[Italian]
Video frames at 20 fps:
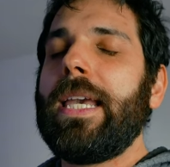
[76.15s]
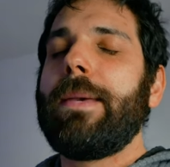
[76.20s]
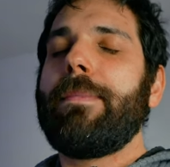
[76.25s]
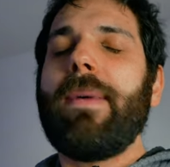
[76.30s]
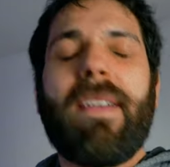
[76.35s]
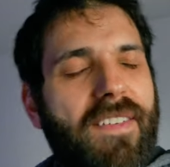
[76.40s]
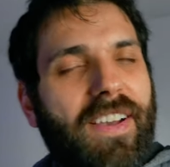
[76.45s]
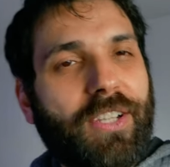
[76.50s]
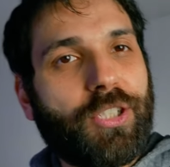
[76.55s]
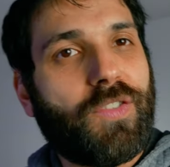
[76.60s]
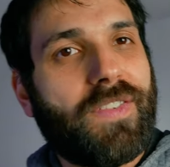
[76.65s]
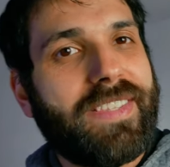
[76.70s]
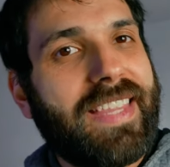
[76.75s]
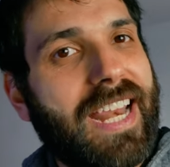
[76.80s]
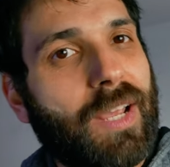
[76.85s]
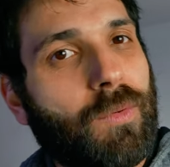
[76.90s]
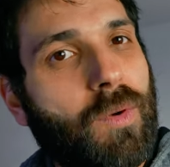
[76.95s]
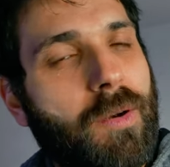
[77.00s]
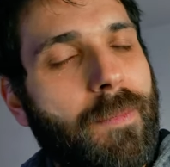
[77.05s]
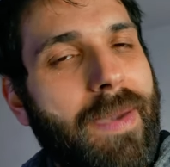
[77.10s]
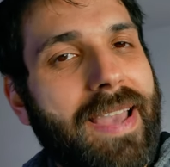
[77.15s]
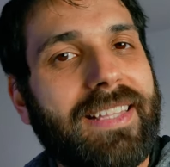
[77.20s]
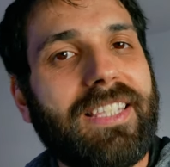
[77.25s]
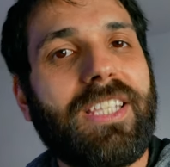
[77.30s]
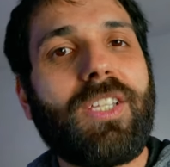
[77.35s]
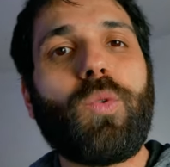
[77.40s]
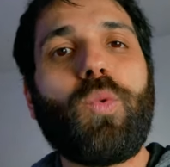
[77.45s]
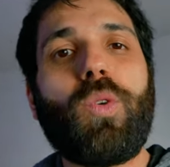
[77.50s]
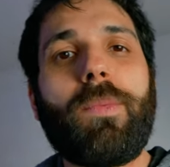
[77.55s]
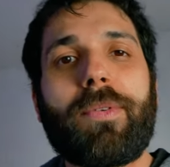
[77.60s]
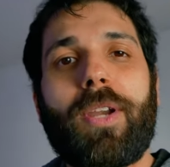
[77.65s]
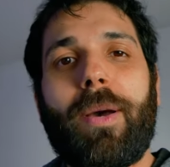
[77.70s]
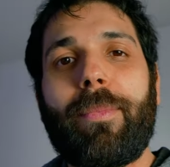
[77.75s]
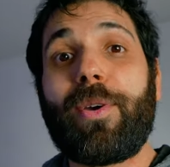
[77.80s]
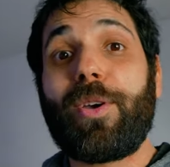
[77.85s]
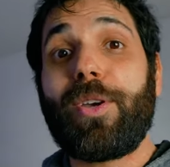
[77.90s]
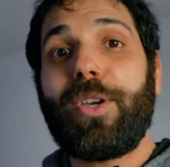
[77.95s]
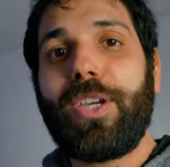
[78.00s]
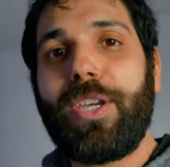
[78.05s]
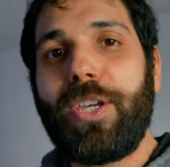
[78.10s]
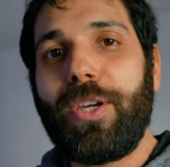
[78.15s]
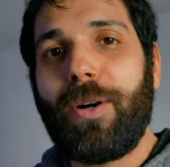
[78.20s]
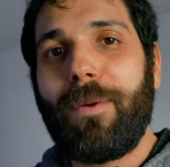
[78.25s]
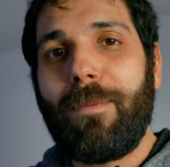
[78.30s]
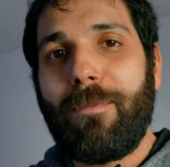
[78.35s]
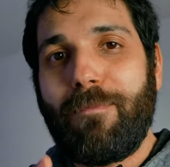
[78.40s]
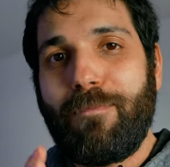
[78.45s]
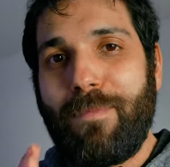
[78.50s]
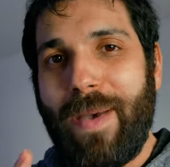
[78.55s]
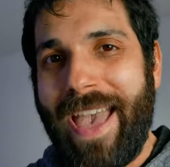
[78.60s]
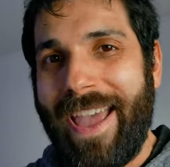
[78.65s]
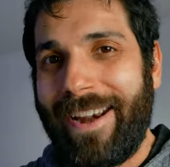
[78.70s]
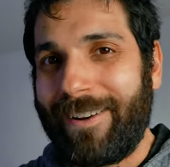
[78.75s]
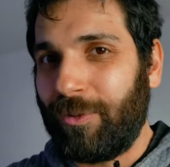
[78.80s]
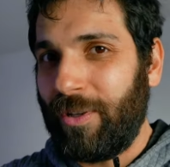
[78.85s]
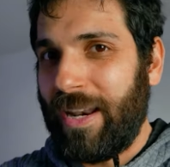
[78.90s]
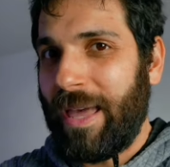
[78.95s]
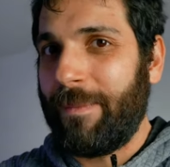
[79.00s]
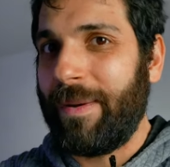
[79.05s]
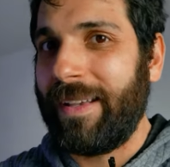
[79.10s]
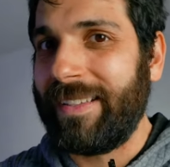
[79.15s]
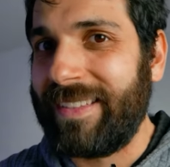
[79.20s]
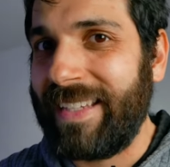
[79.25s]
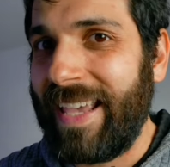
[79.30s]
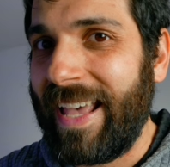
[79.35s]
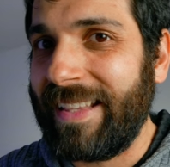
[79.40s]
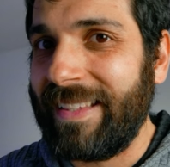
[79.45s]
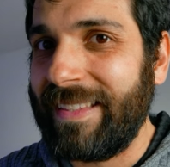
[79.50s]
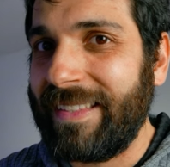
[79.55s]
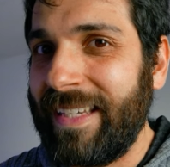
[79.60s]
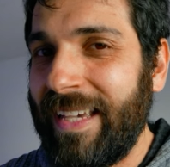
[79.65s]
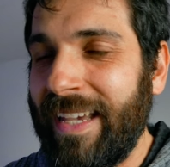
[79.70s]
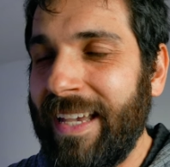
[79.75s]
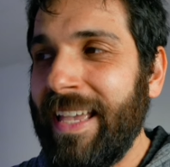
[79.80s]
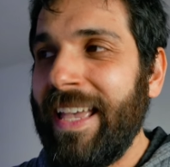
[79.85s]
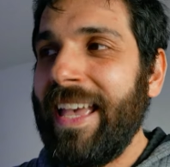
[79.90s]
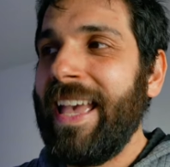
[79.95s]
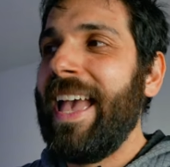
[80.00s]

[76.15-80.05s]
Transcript: Ma vi faccio vedere quei momenti in cui proprio io perdo la pazienza.